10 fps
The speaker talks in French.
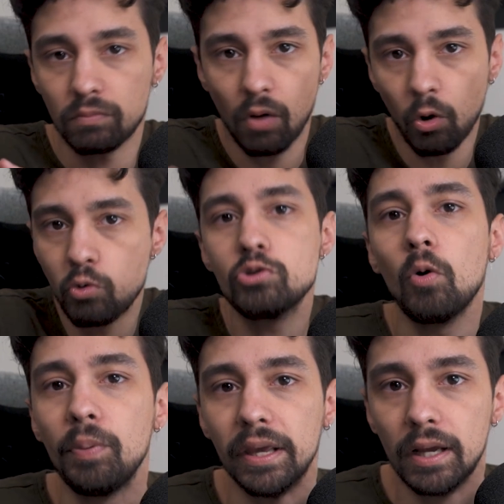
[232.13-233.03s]
en couille
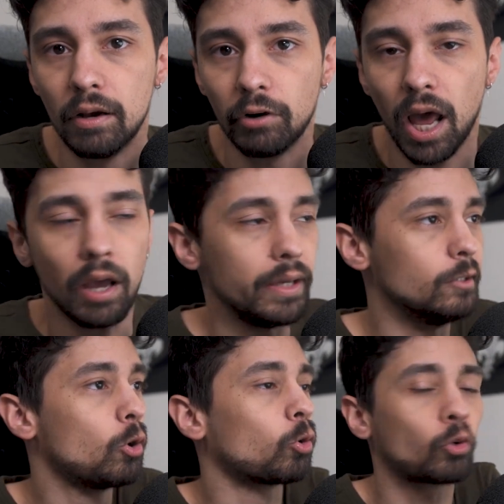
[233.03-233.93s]
complet. Voilà, il
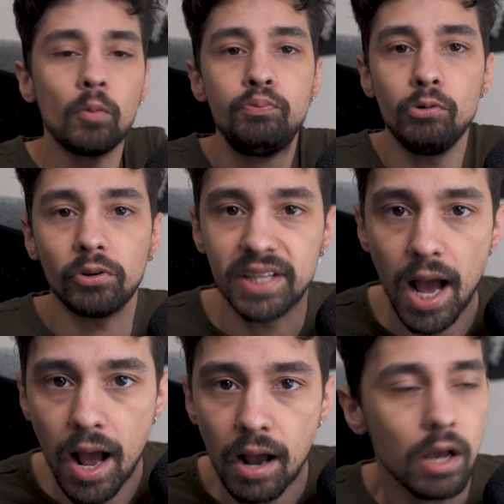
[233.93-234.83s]
ne contrôle plus
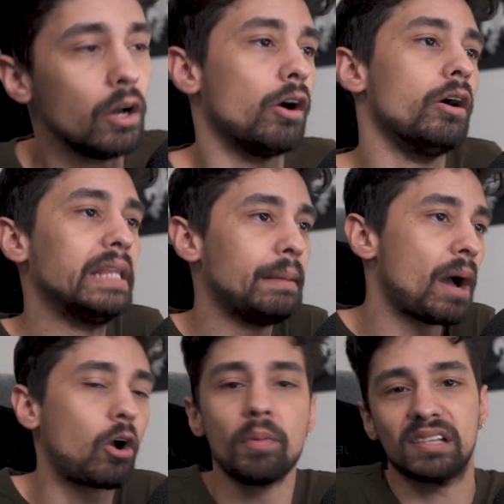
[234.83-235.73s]
rien, euh,
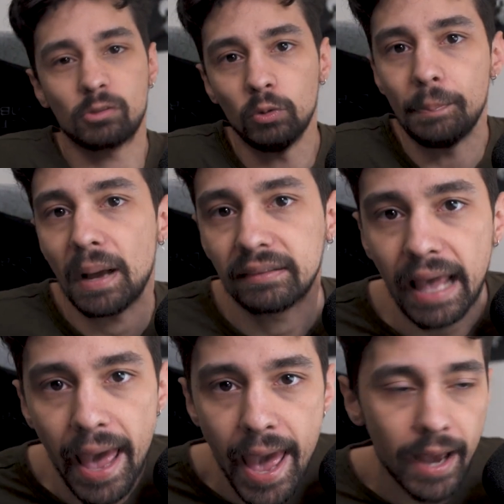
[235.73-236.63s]
Neymar commence à se rouler par
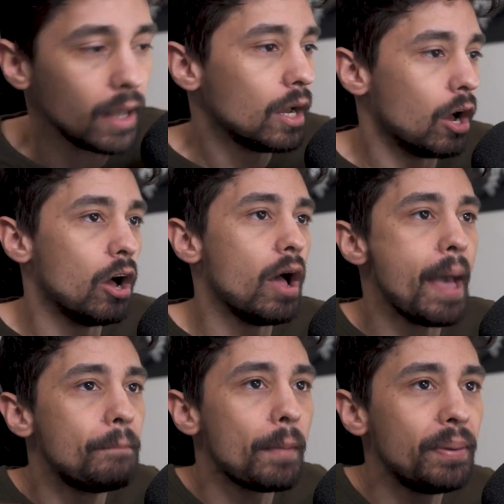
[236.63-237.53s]
terre, euh,
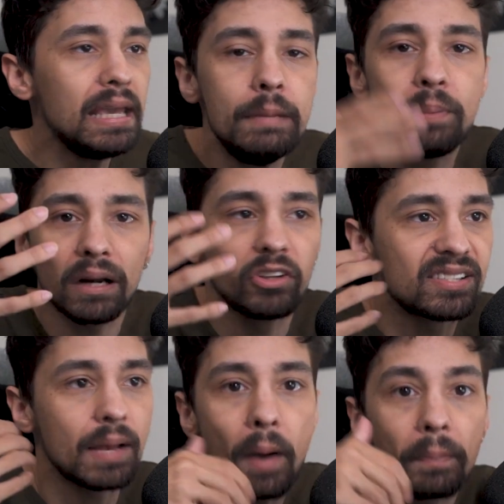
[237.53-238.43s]
Mbappé il parle dans
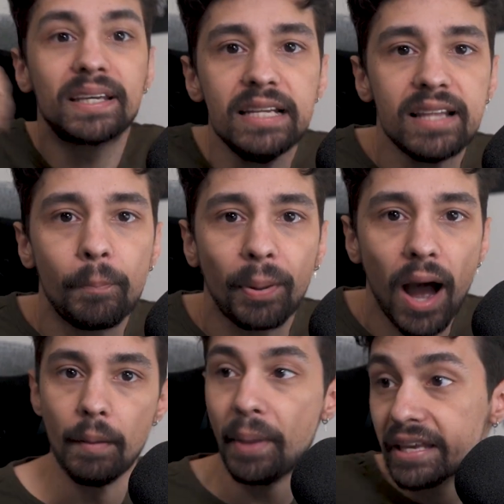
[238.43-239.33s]
sa barbe qu'il n'a
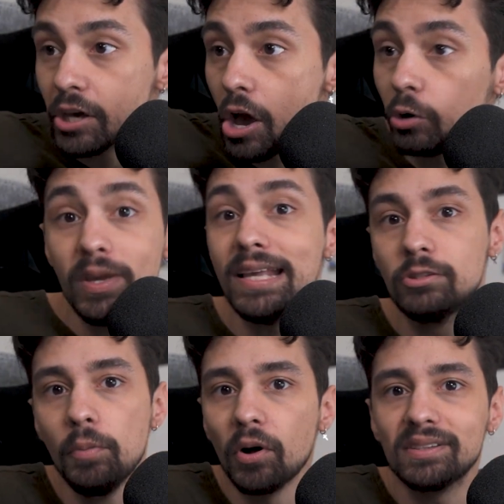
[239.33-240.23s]
pas, Baker lui il se
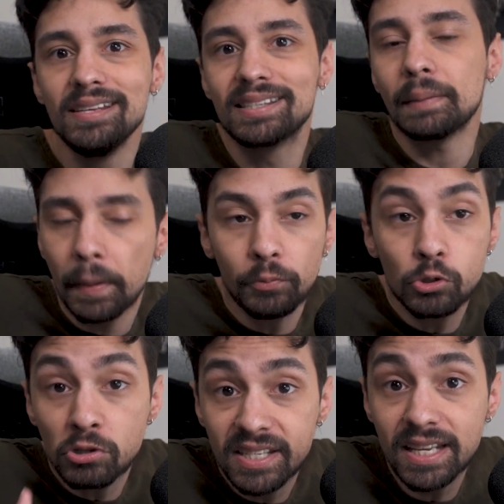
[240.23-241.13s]
demande s'il ne serait pas plus
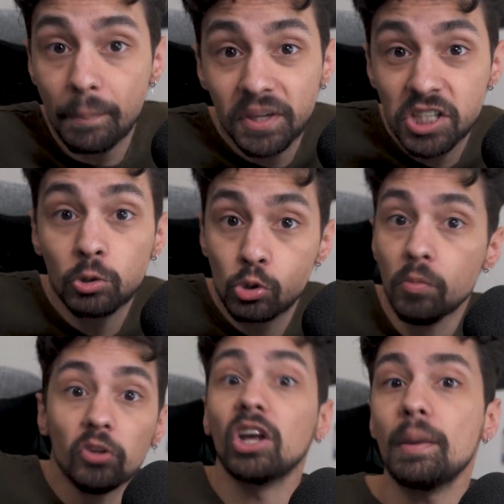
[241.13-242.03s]
utile à pêcher du saumon dans